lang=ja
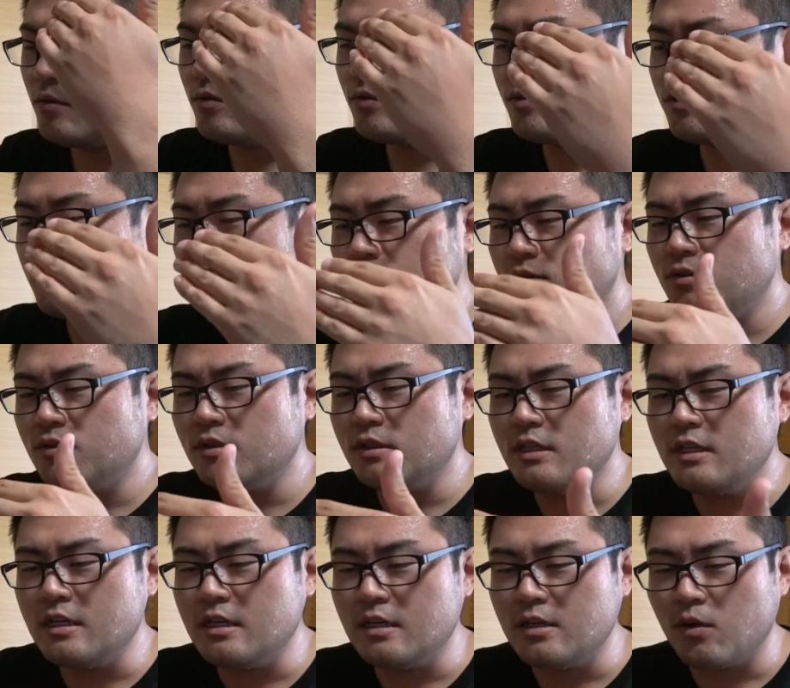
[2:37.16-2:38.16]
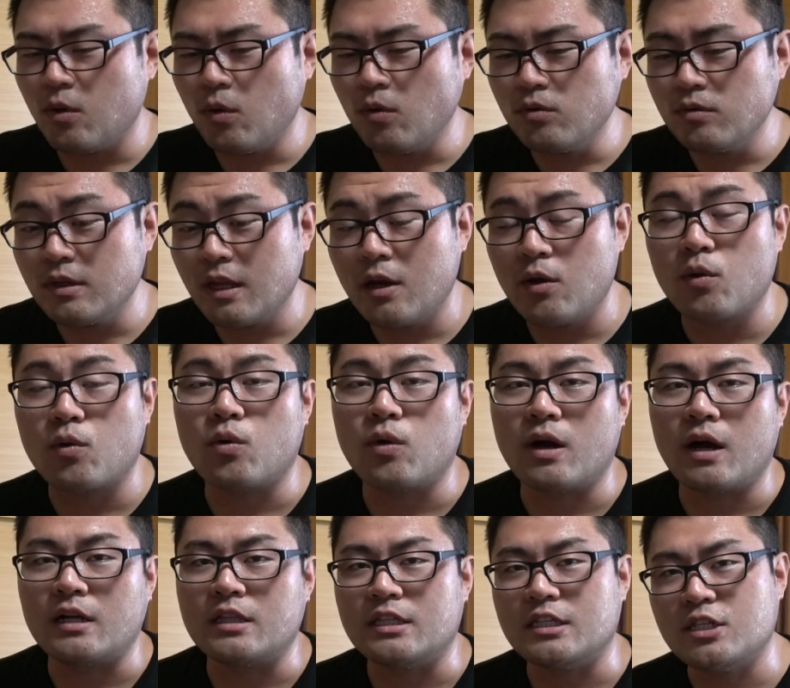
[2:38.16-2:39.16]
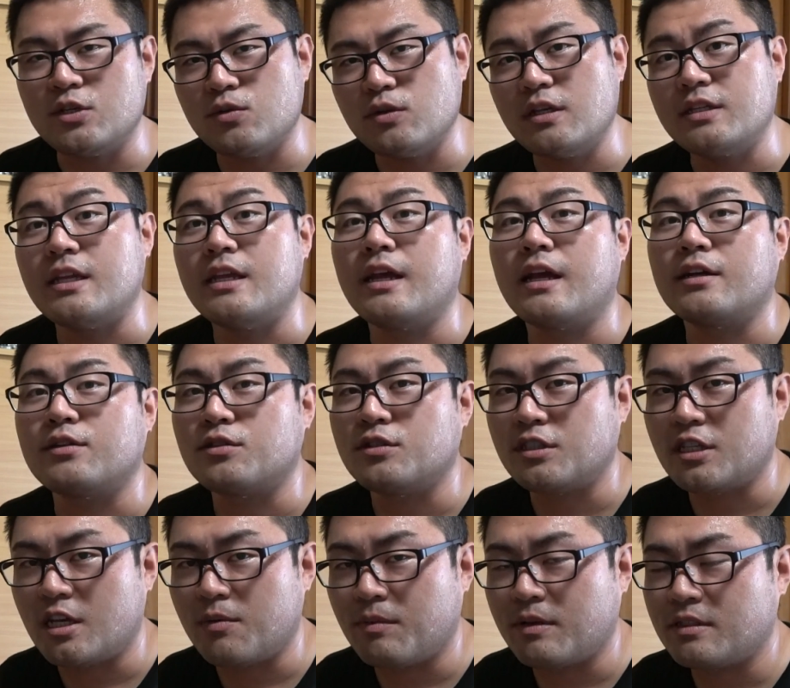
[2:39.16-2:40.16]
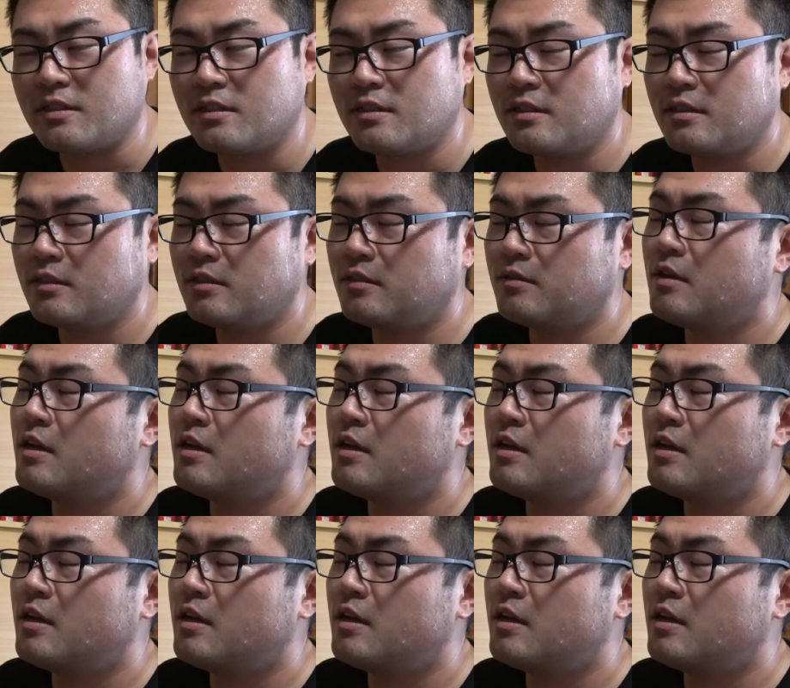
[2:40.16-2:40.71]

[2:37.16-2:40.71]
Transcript: 普通に女の子が地球で生活しています。